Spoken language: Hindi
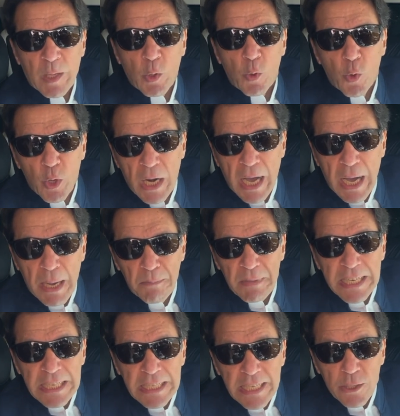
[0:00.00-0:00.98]
गुलाम
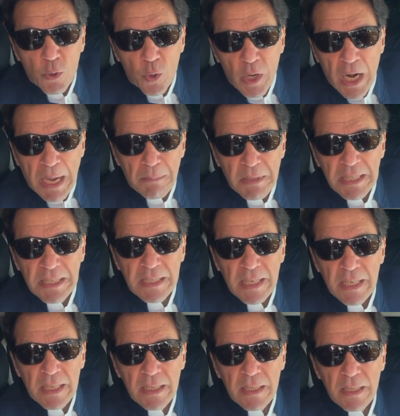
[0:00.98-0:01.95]
इनकी गुलामी
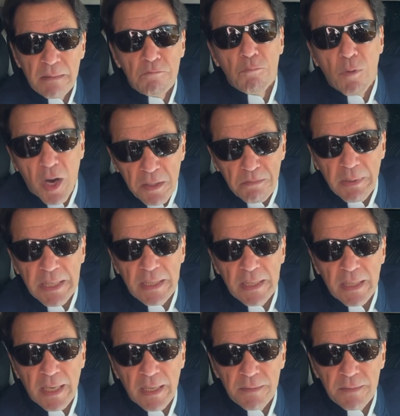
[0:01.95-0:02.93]
से मौत
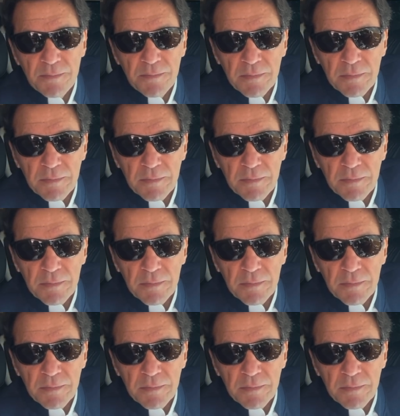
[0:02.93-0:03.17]
बेहतर है